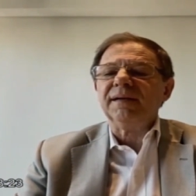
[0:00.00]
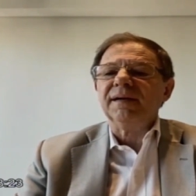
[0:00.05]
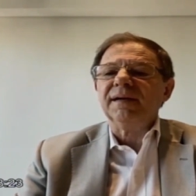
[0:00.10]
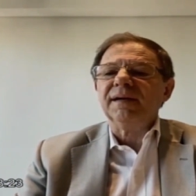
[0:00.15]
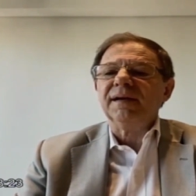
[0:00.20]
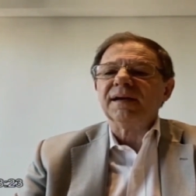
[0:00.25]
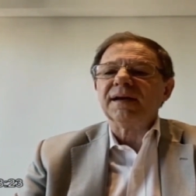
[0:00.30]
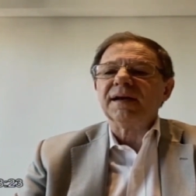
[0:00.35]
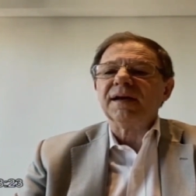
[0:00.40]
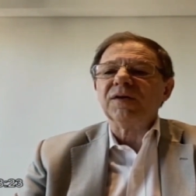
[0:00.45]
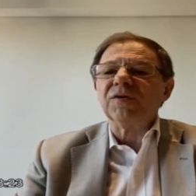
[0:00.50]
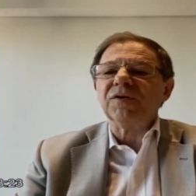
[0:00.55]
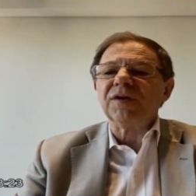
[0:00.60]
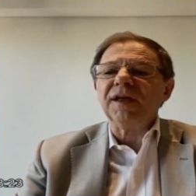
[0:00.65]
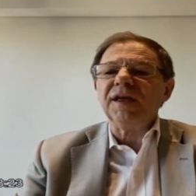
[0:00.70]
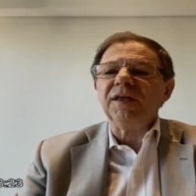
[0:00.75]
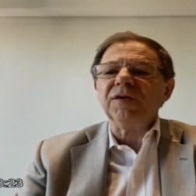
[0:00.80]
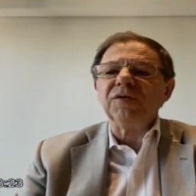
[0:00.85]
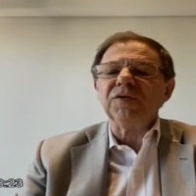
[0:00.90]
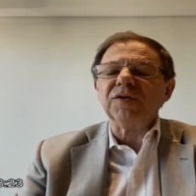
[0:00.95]

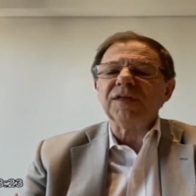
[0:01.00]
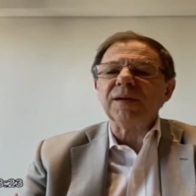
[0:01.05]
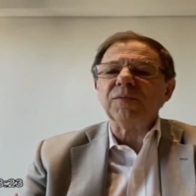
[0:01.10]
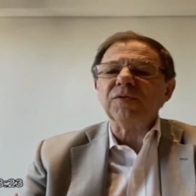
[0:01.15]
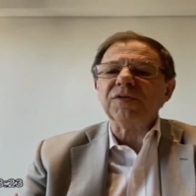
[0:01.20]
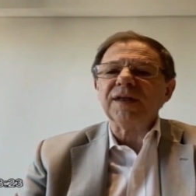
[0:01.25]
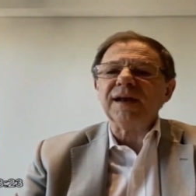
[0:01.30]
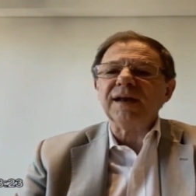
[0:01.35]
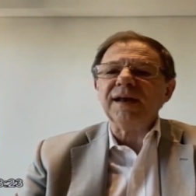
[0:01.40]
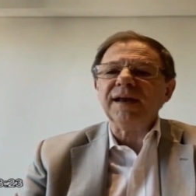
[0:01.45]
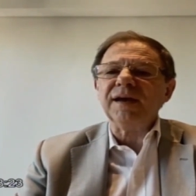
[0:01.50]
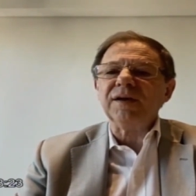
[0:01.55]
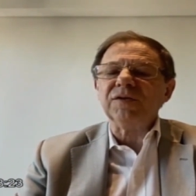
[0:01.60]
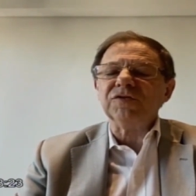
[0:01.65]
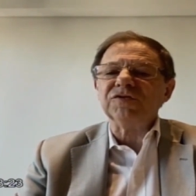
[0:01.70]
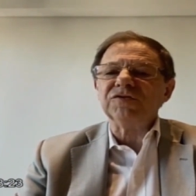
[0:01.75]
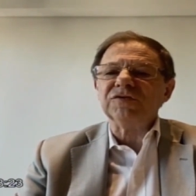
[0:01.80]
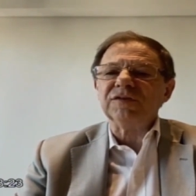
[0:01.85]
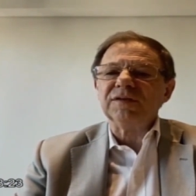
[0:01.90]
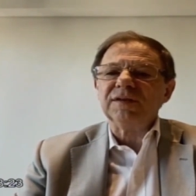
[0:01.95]
recorrido, no estamos tan
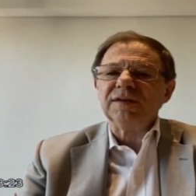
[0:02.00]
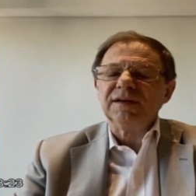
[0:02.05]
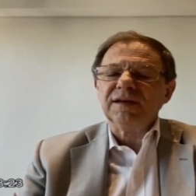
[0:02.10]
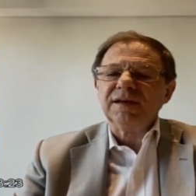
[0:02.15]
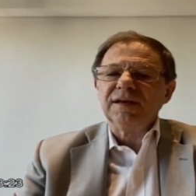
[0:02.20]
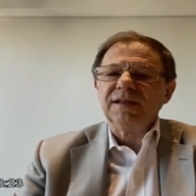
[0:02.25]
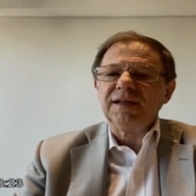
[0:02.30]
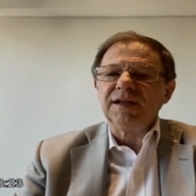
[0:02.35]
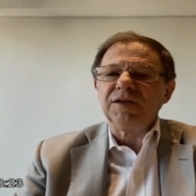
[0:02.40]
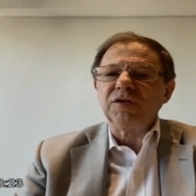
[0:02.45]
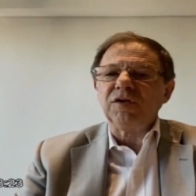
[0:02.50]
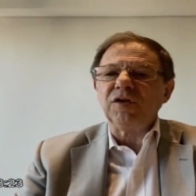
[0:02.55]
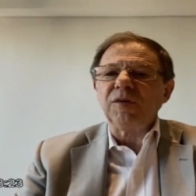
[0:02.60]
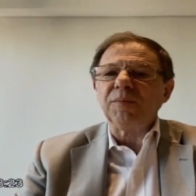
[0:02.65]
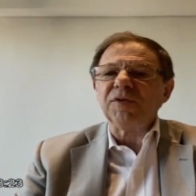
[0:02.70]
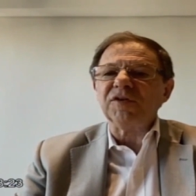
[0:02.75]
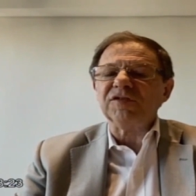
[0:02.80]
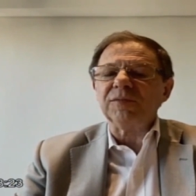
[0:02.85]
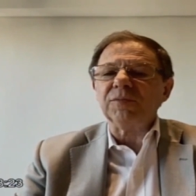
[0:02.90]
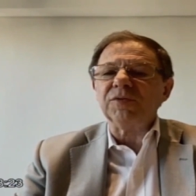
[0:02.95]
lejos dentro de los
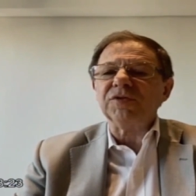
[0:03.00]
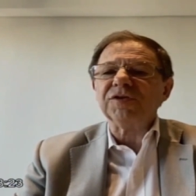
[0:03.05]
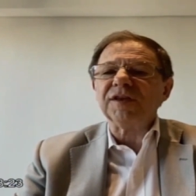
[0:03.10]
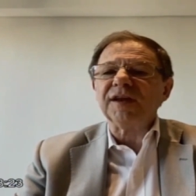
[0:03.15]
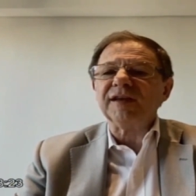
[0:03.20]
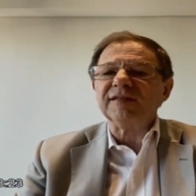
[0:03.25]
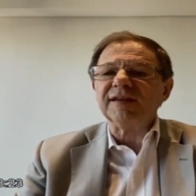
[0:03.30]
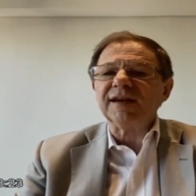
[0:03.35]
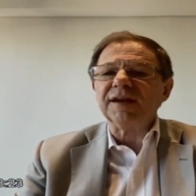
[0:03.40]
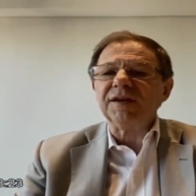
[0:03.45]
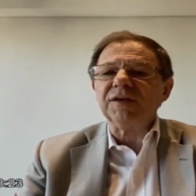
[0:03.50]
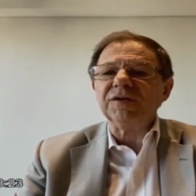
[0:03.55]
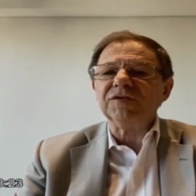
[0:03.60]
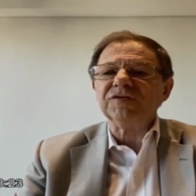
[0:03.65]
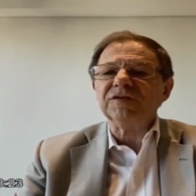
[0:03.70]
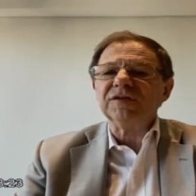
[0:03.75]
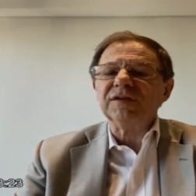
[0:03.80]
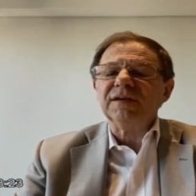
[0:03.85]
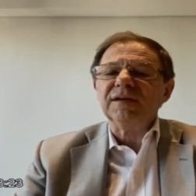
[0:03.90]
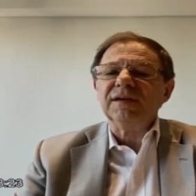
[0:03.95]
próximos tres años.
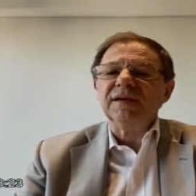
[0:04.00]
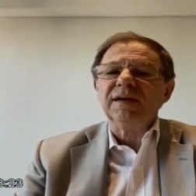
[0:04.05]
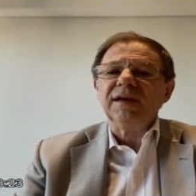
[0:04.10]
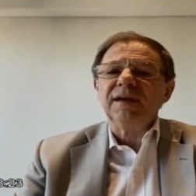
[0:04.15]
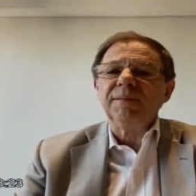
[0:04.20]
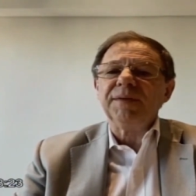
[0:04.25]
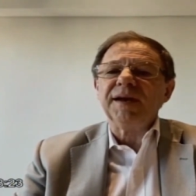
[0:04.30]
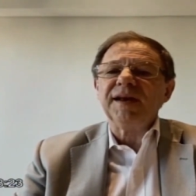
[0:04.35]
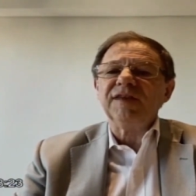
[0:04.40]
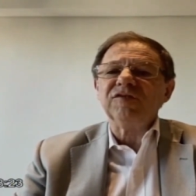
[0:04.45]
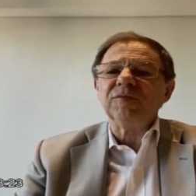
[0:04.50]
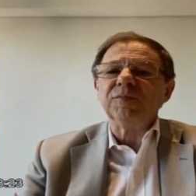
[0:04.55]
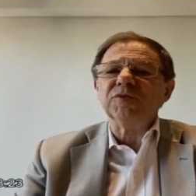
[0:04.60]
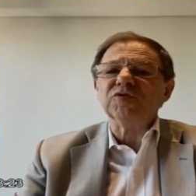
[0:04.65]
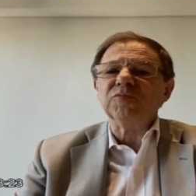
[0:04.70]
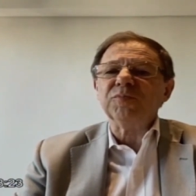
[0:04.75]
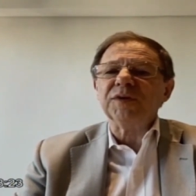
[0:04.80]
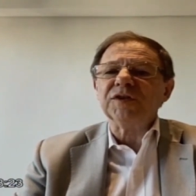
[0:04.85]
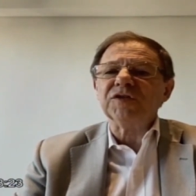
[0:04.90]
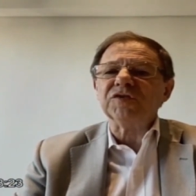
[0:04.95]
Y para eso, por
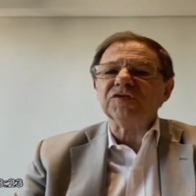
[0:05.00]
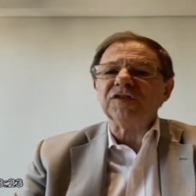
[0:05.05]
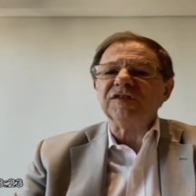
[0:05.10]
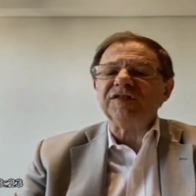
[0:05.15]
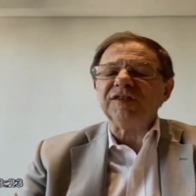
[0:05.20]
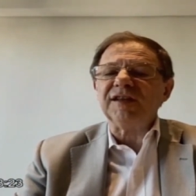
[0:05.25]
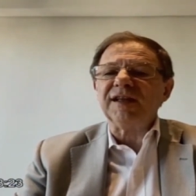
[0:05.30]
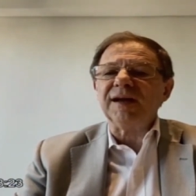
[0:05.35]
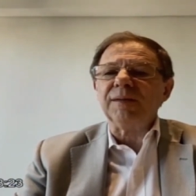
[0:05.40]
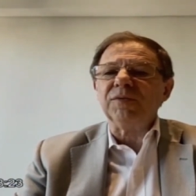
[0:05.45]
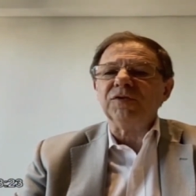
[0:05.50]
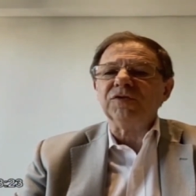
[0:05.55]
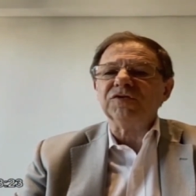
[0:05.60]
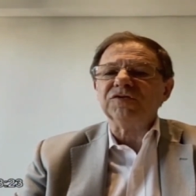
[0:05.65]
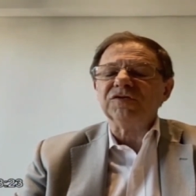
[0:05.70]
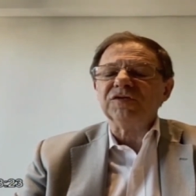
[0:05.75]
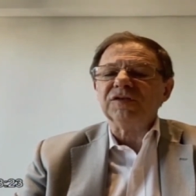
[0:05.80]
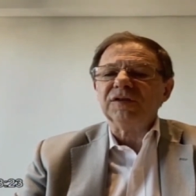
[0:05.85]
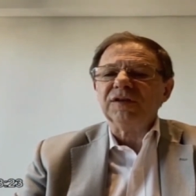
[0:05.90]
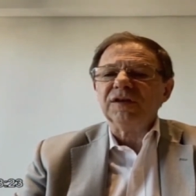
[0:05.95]
supuesto, solicitamos
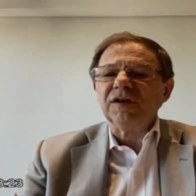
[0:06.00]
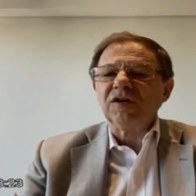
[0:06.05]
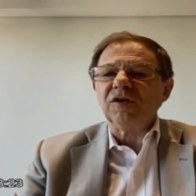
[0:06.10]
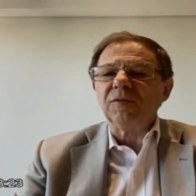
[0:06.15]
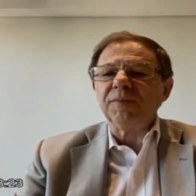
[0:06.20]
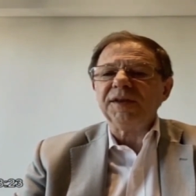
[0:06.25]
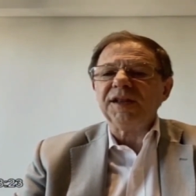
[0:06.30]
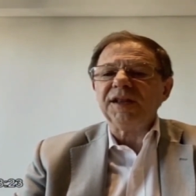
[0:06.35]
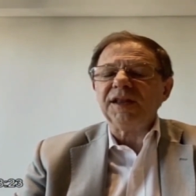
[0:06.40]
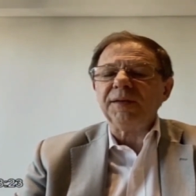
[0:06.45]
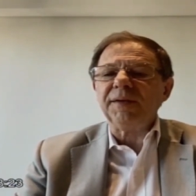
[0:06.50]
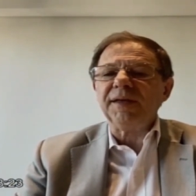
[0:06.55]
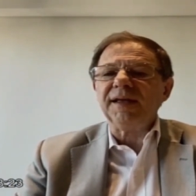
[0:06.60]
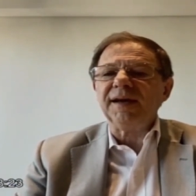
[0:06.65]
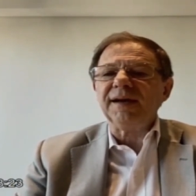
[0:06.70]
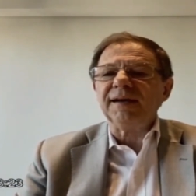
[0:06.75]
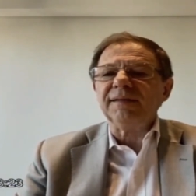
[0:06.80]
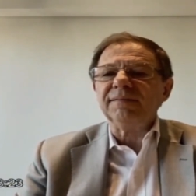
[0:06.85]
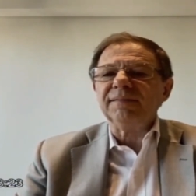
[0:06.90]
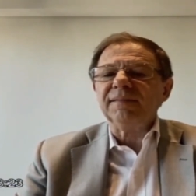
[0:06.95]

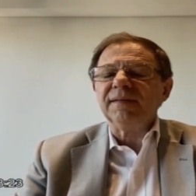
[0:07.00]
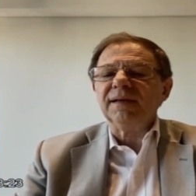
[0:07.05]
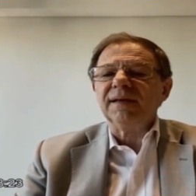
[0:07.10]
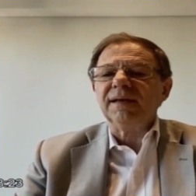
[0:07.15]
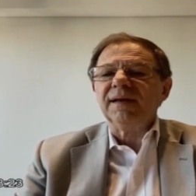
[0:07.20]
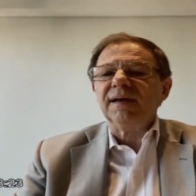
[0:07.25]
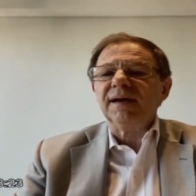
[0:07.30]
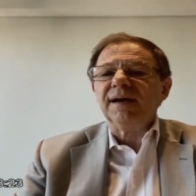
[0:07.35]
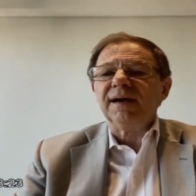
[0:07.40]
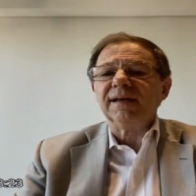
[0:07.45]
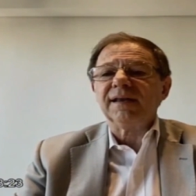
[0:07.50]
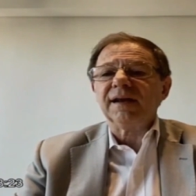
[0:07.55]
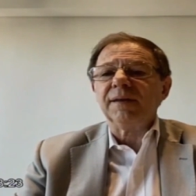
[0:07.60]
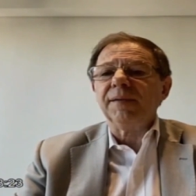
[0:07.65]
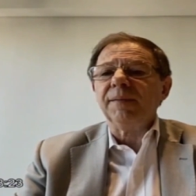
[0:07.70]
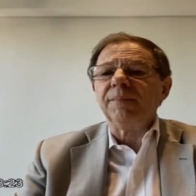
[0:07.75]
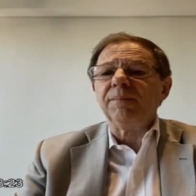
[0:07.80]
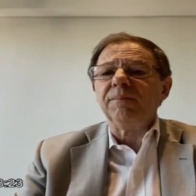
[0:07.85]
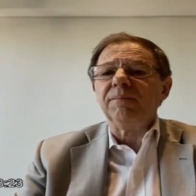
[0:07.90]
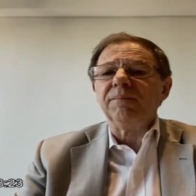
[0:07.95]
competitividad a través
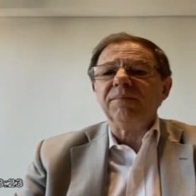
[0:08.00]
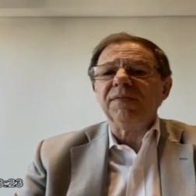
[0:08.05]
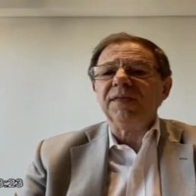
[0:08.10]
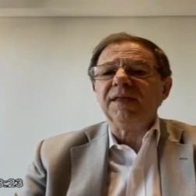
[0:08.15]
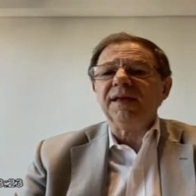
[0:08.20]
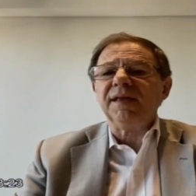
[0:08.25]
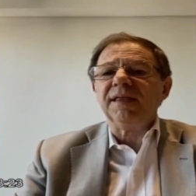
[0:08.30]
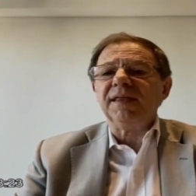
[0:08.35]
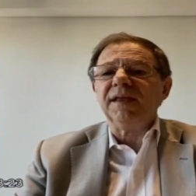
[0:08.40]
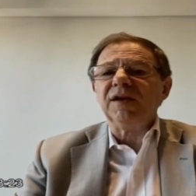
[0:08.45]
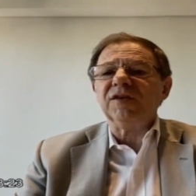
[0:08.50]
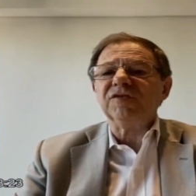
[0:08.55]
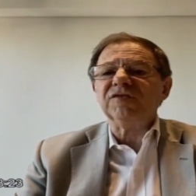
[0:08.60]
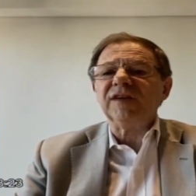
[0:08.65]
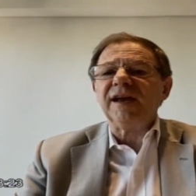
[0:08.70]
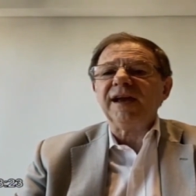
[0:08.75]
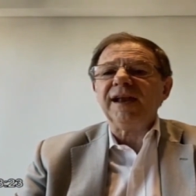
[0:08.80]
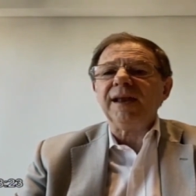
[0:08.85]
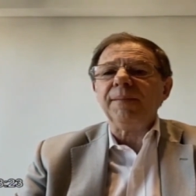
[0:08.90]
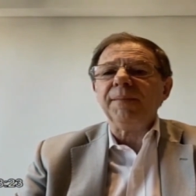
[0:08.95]
de, los
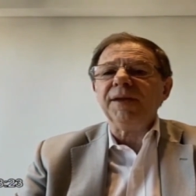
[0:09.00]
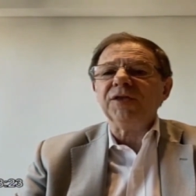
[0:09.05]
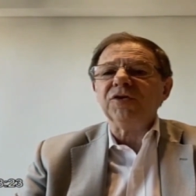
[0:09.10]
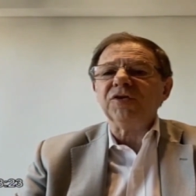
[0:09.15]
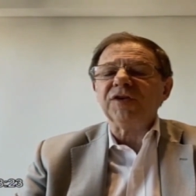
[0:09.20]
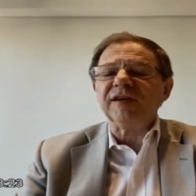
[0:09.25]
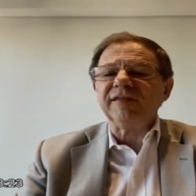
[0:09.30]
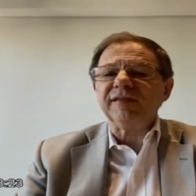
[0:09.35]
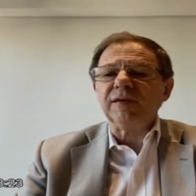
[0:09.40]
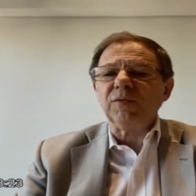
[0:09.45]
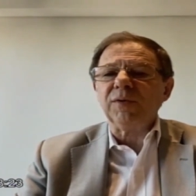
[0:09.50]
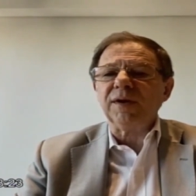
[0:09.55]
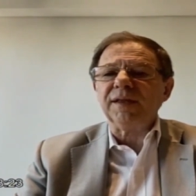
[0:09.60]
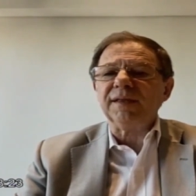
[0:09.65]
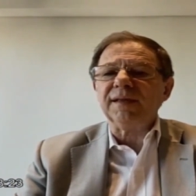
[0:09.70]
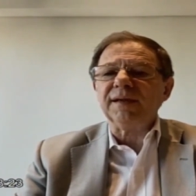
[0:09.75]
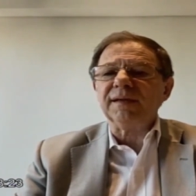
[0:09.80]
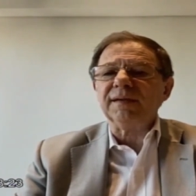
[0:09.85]
elementos que se cuentan.